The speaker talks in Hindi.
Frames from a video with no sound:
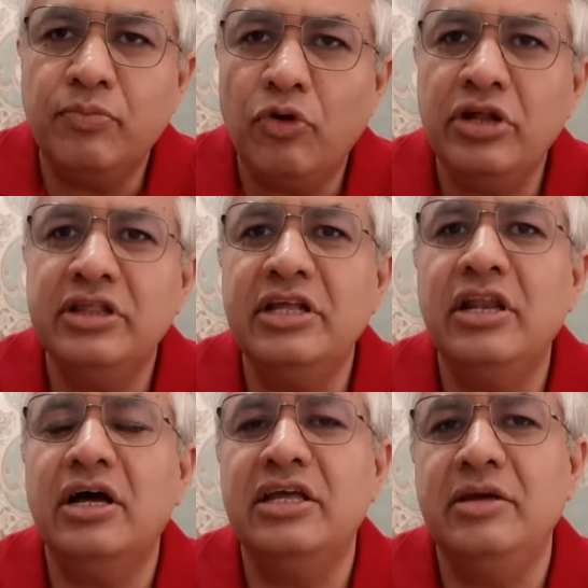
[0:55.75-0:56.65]
पौने तीन
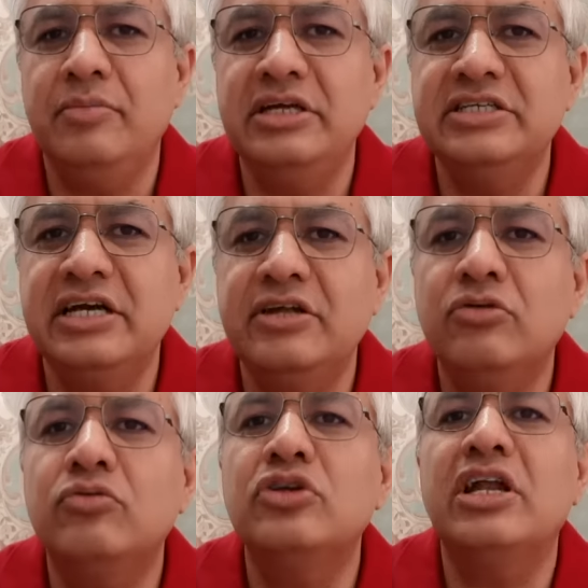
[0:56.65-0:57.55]
लाख ई e एम जाएगी
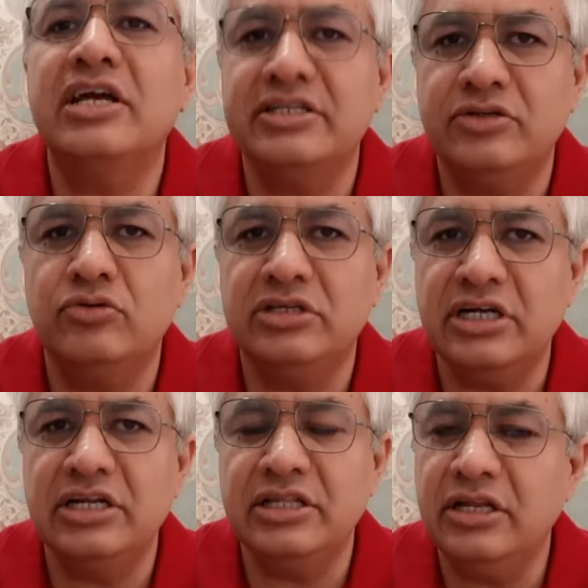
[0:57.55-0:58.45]
तो गुजारा कैसे होगा
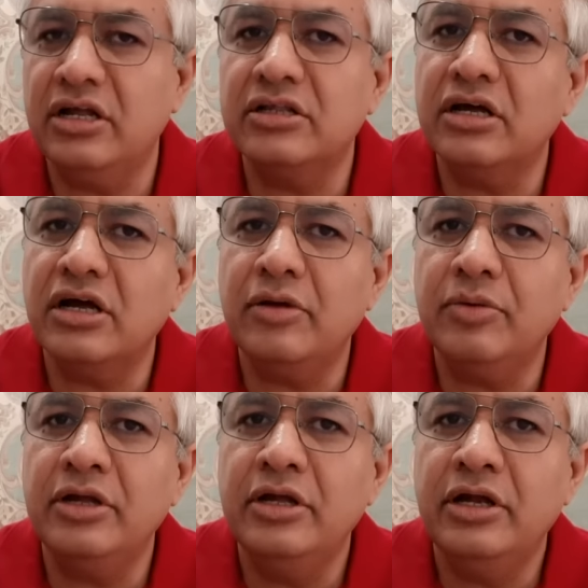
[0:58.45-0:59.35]
साढ़े तीन लाख तनख्वाह में